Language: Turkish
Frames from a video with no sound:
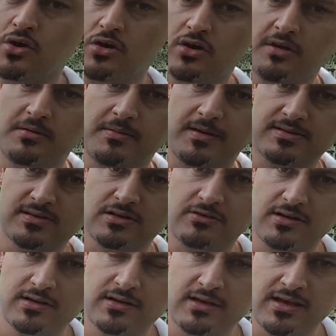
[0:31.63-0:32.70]
Böyle bir baskı
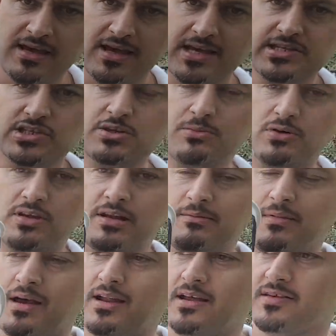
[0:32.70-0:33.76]
var. Eski model
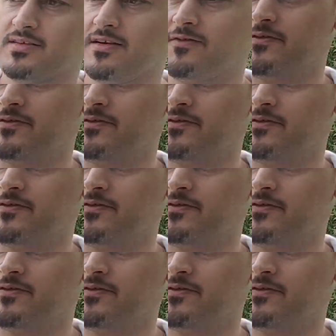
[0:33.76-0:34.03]
maalesef